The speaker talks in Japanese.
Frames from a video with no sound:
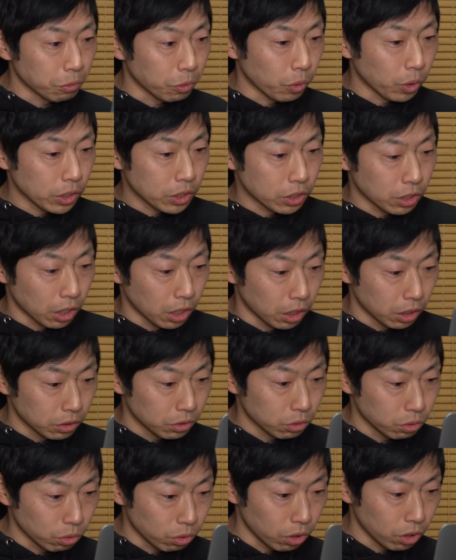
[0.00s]
みました。
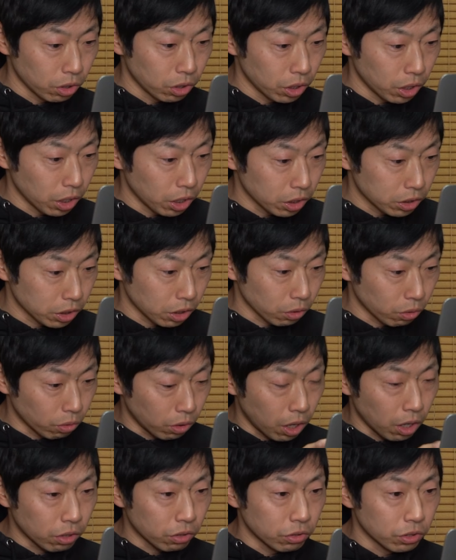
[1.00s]
それで最後
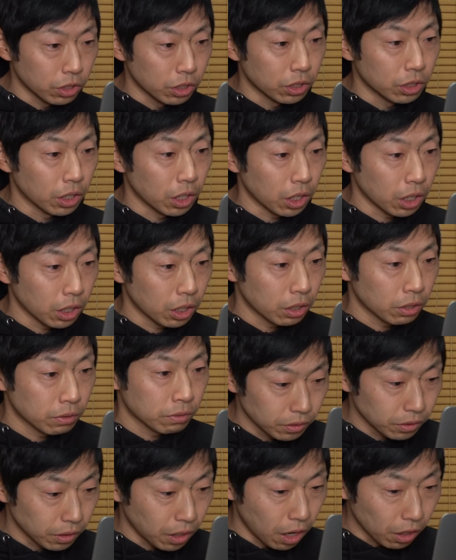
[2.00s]
確認ね、
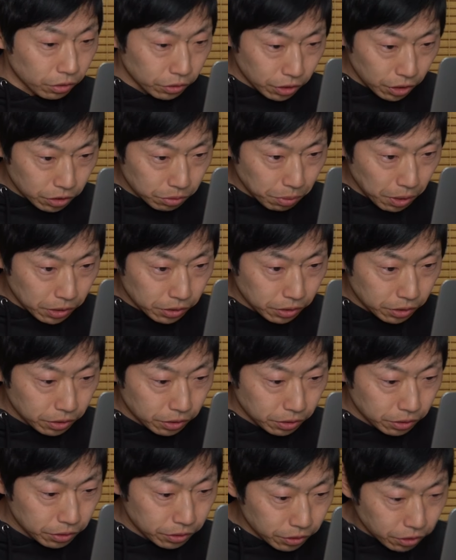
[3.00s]
確定しま
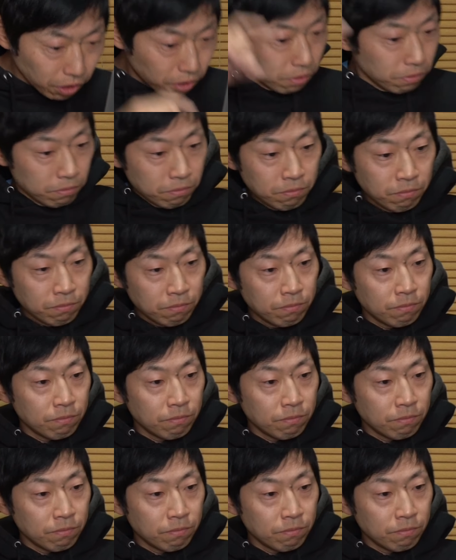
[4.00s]
す。ドン、